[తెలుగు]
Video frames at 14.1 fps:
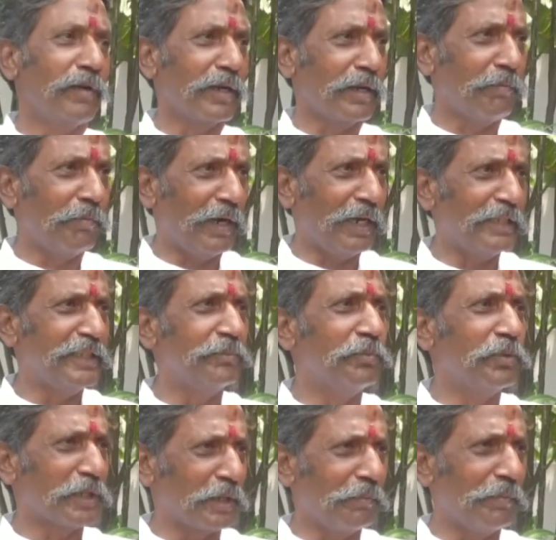ఒక మాజీ
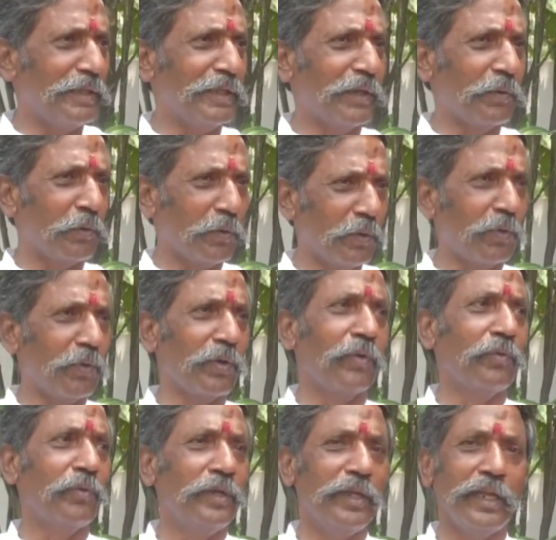ముఖ్యమంత్రి కొడుకుగా
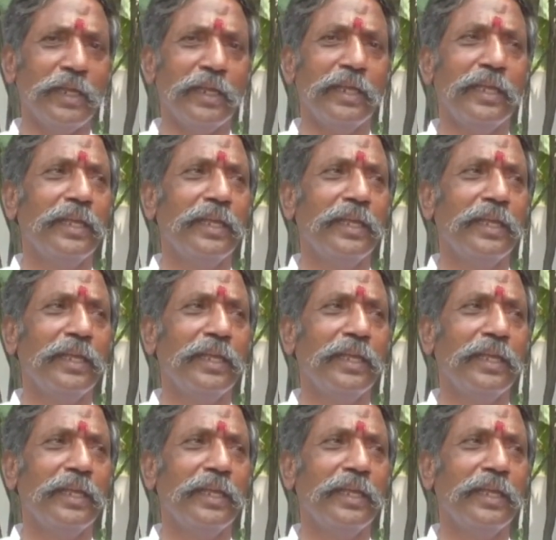ఉండి